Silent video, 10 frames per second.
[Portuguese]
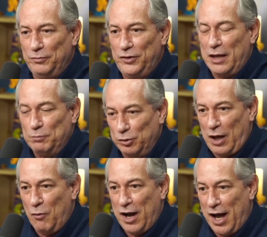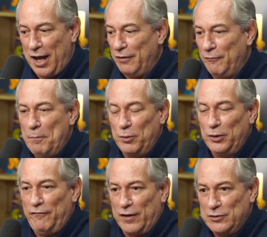botar um cara que vai poder
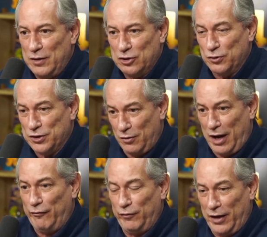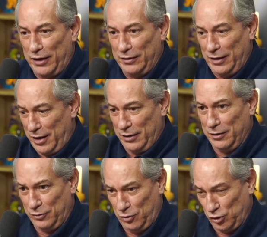fazer uma discussão lá, lá, lá
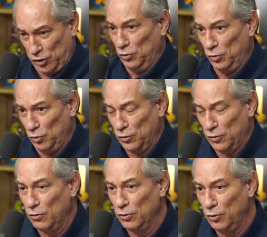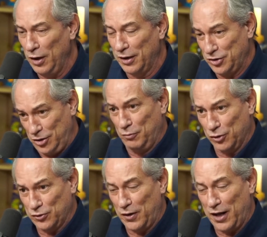no segundo turno com o Lula, tira o
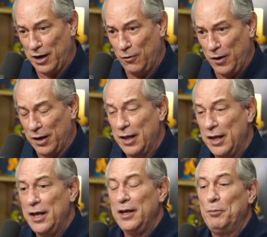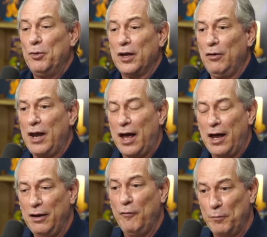Bolsonaro agora, porque eu lá
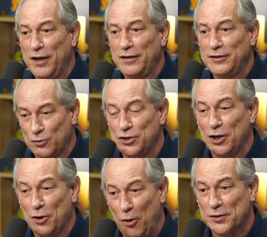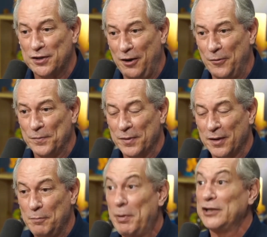eu vou poder discutir corrupção,
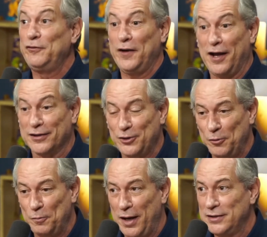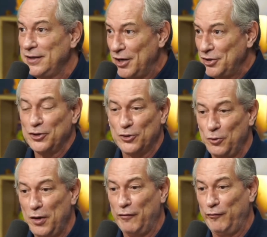pacificação do país. Você acha que se o
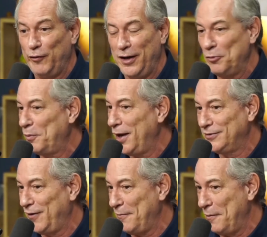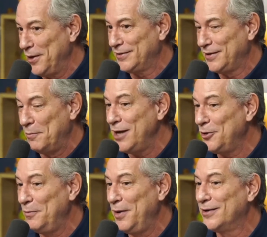Lula for eleito, o país vai amanhecer mais ou
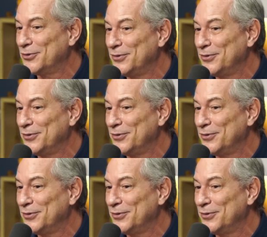menos